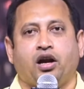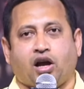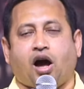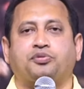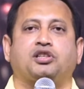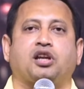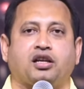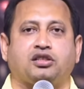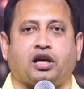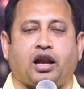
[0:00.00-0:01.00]
టాప్
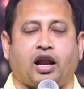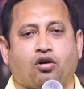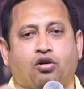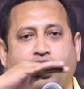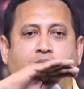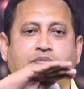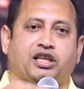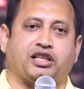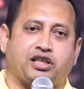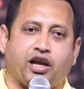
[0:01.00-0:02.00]
స్టార్స్ ఎలాగో టాప్
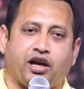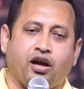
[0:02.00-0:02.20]
సిక్స్ లీ